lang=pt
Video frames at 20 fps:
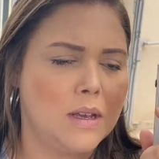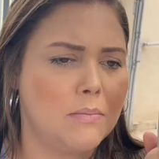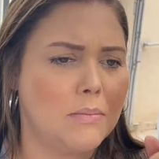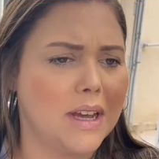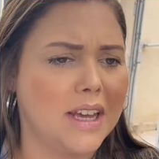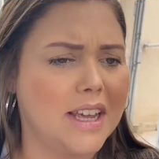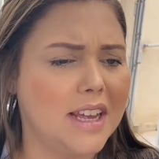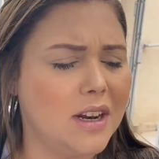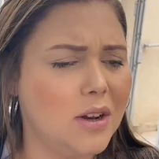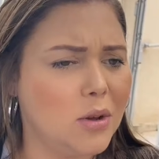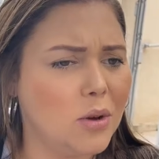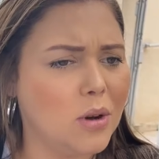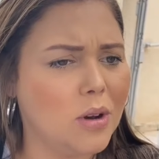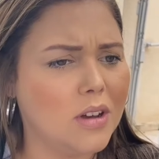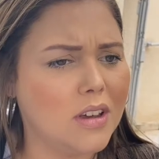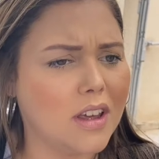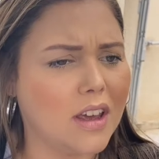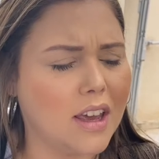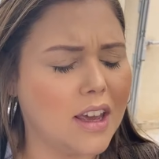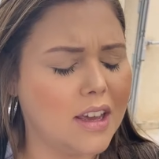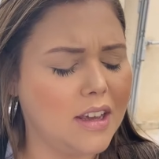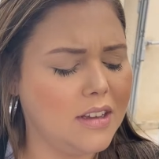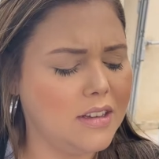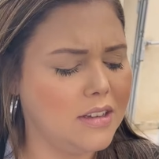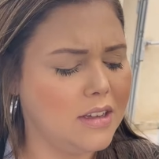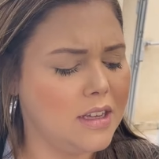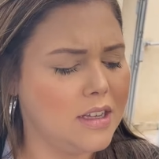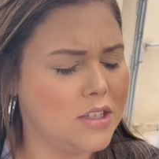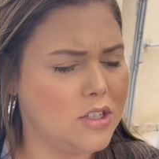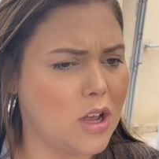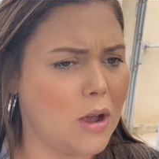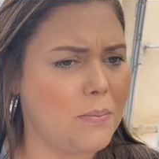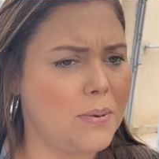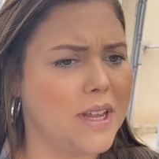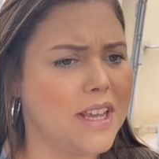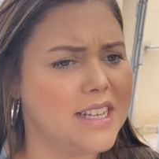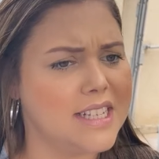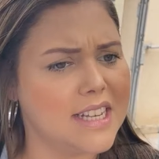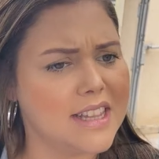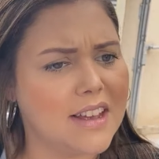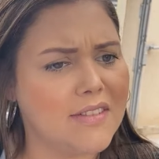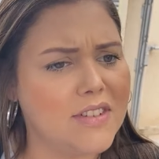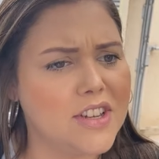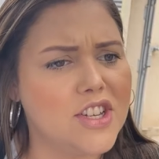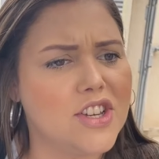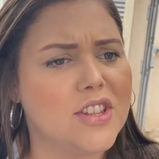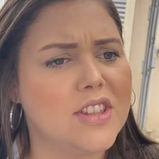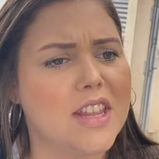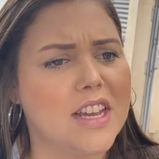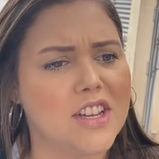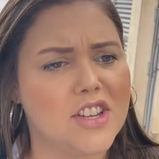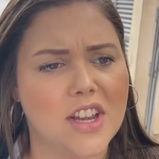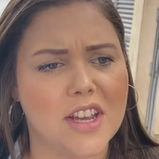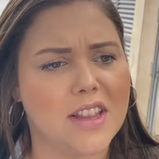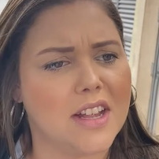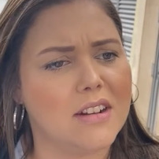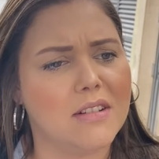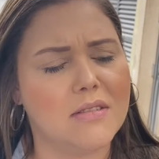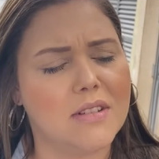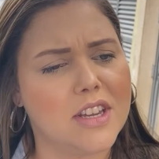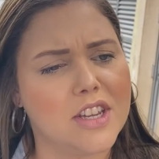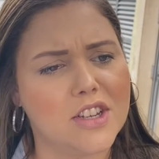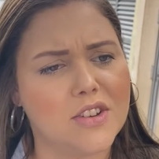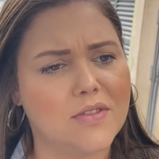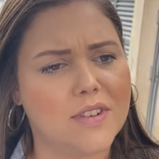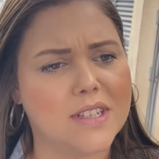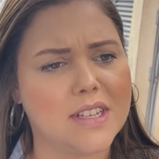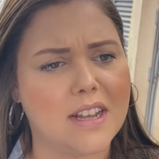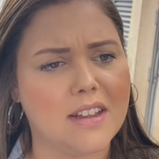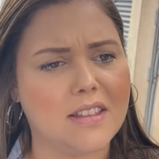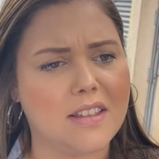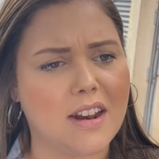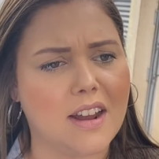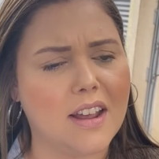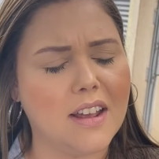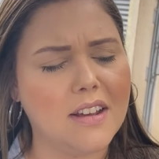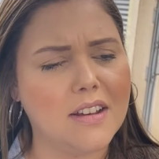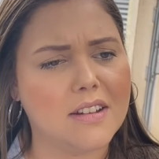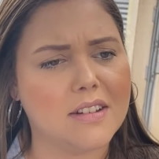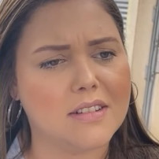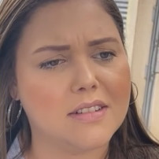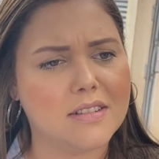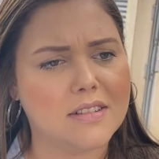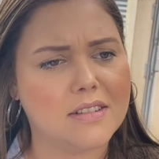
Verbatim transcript: Mas que louco, hein? Só porque você tá vestido de jeito, ela não quis te fazer a entrega?